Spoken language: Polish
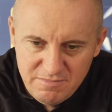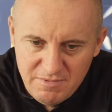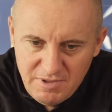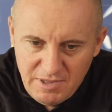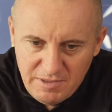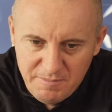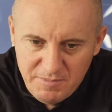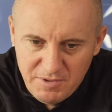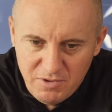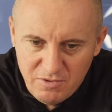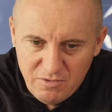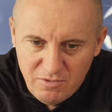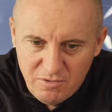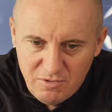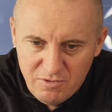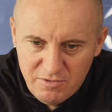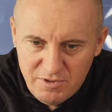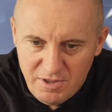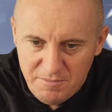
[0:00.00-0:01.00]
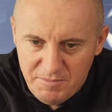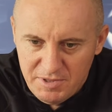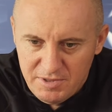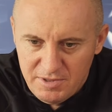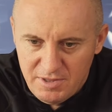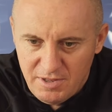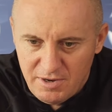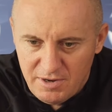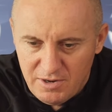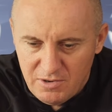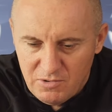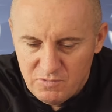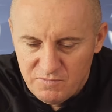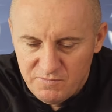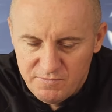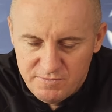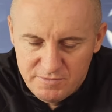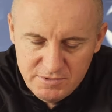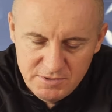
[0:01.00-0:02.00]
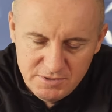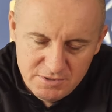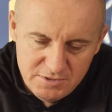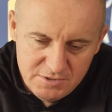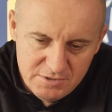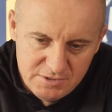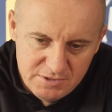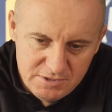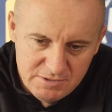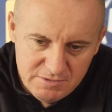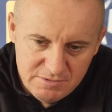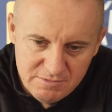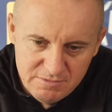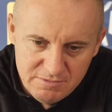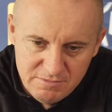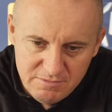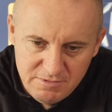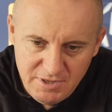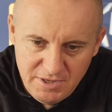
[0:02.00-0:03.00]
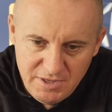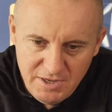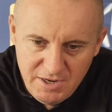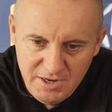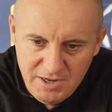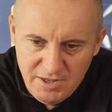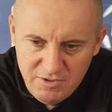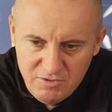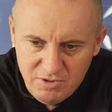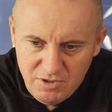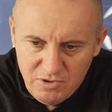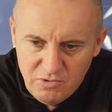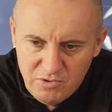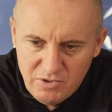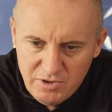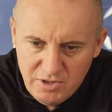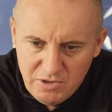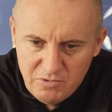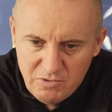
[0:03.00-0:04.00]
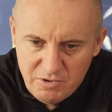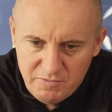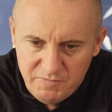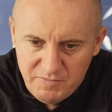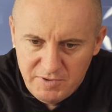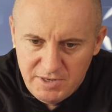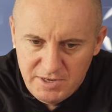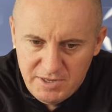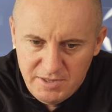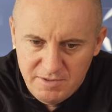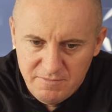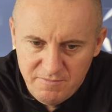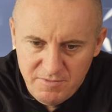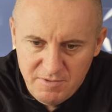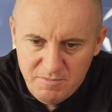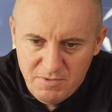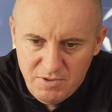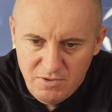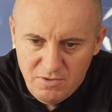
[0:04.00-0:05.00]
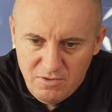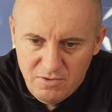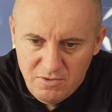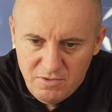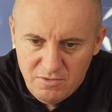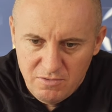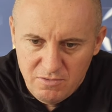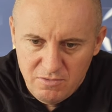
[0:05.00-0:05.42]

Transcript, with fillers: jakby oglądamy ten Raków tak jak każdego innego rywala, wiemy o,